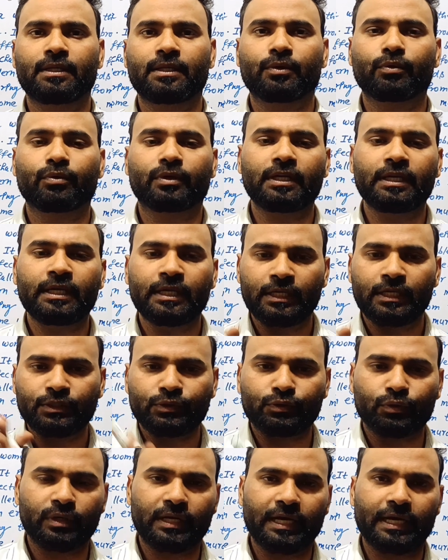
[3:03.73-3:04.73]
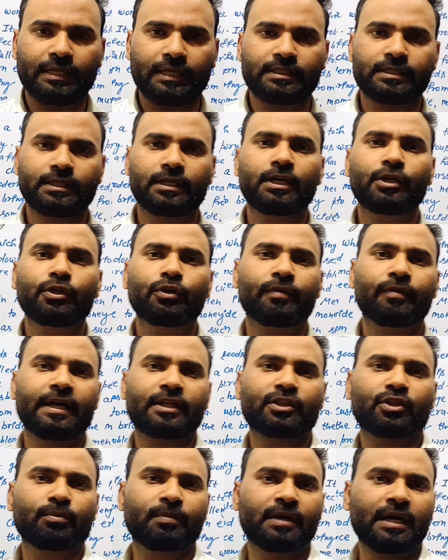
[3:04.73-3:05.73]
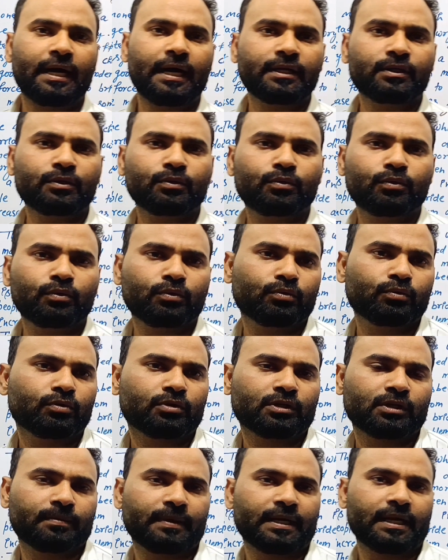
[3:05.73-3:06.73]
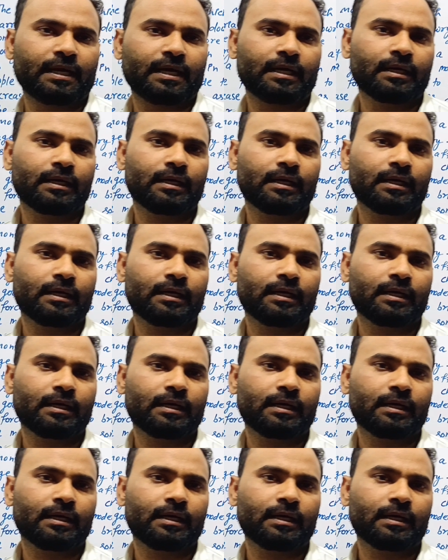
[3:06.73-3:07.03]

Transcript: क्योंकि जो लालच है ये व्यक्ति में आज कूट कूट कर भरा